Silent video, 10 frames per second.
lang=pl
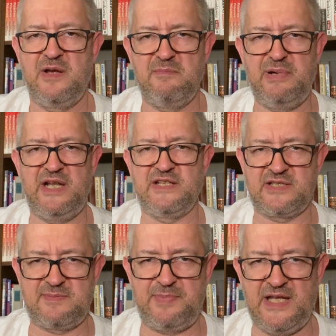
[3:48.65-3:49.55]
byleś
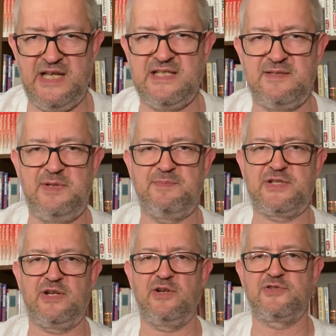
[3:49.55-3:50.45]
z pieniędzmi
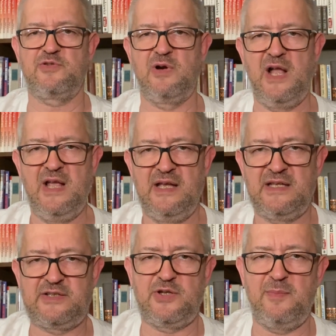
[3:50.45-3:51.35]
przychodził
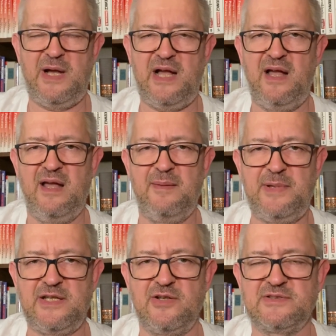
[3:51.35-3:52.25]
i kto ma
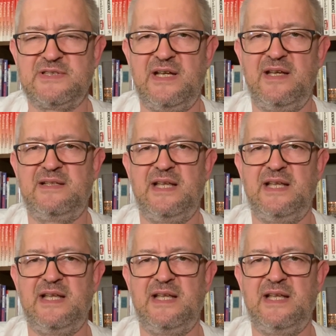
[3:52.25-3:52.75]
pieniądze,